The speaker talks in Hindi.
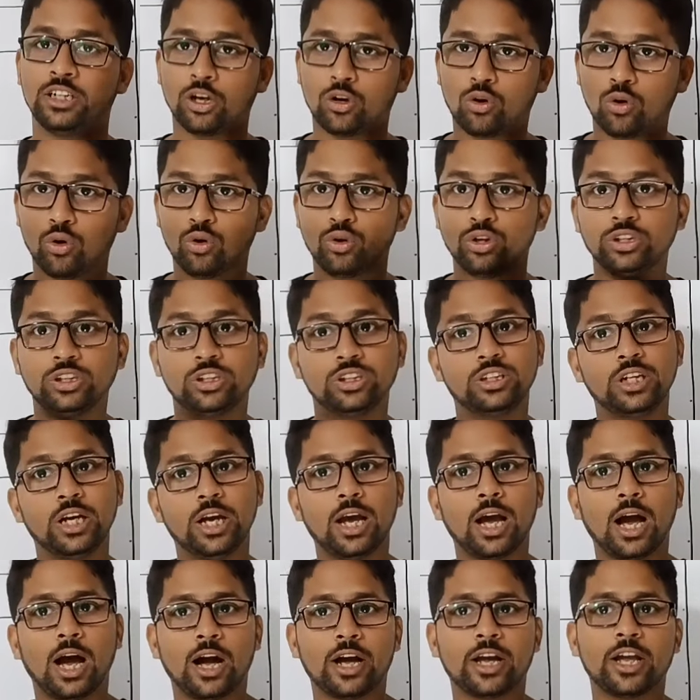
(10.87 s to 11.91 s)
देखो
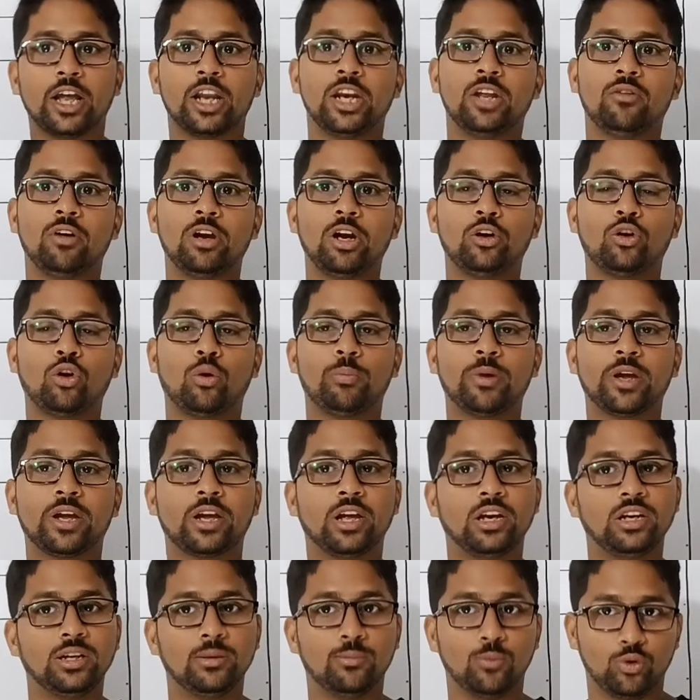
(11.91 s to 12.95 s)
ये आगे आने वाले टॉपिक
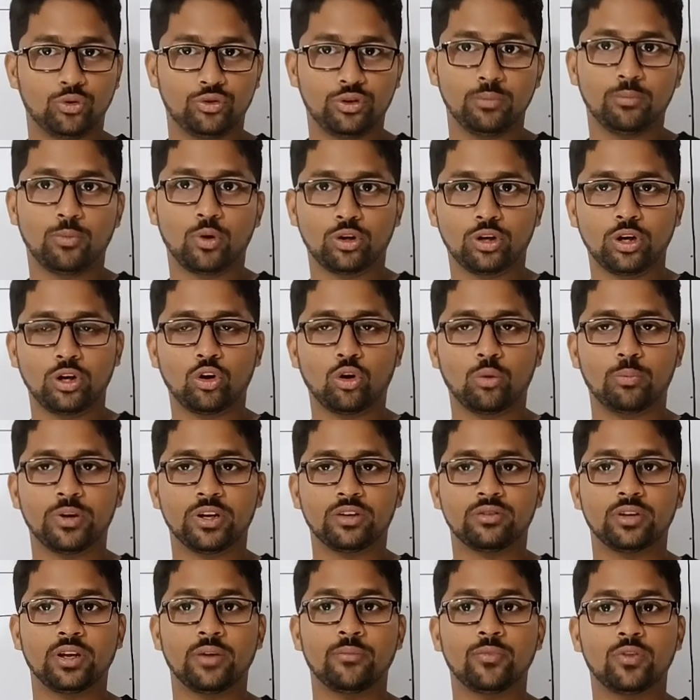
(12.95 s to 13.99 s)
के लिए मोस्ट इंपॉर्टेंट
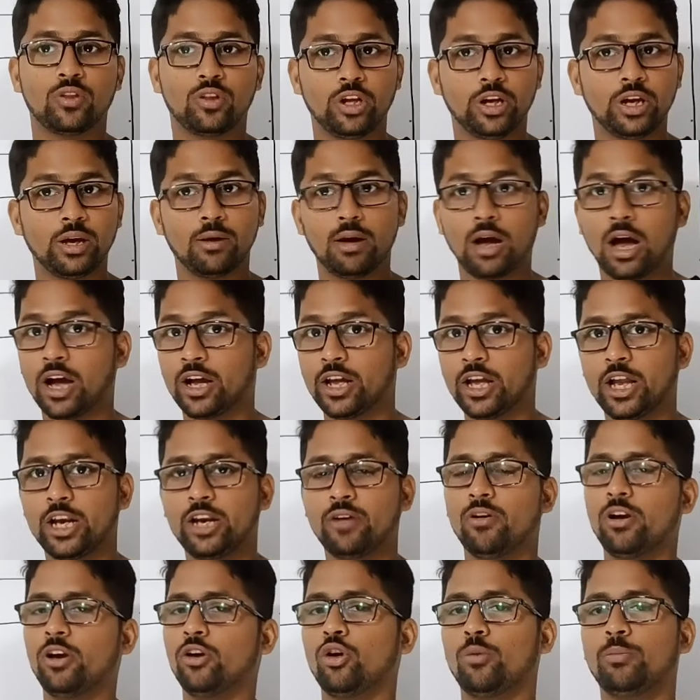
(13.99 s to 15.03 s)
टॉपिक्स हैं ठीक है आगे
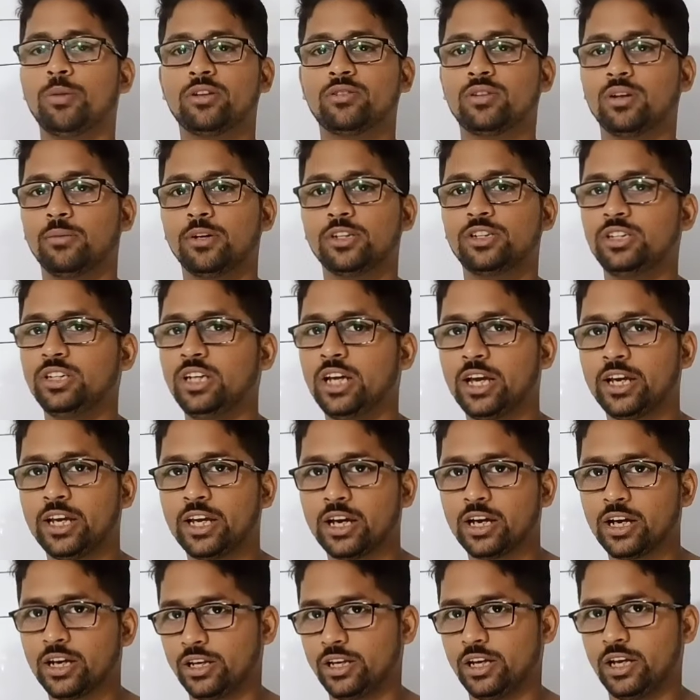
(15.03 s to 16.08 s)
आने वाले टॉपिक समझ नहीं
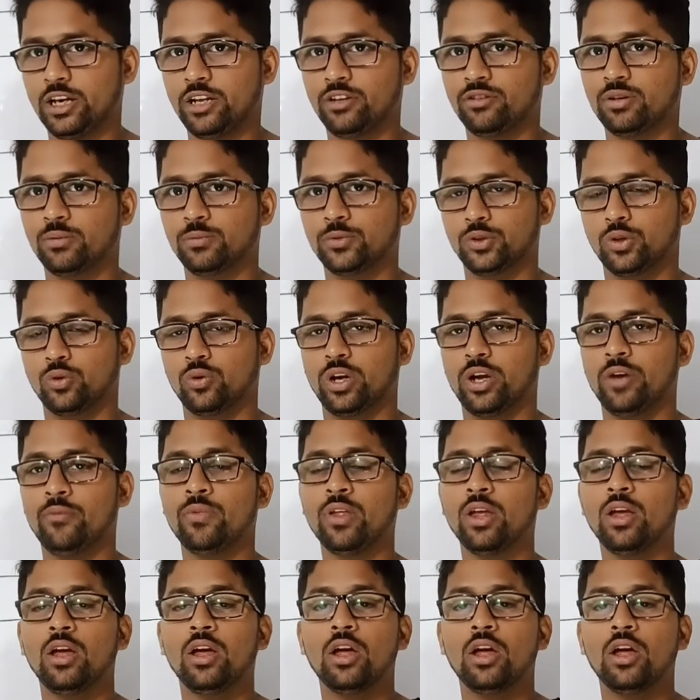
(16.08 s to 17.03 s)
आएंगे अगर ये नहीं समझोगे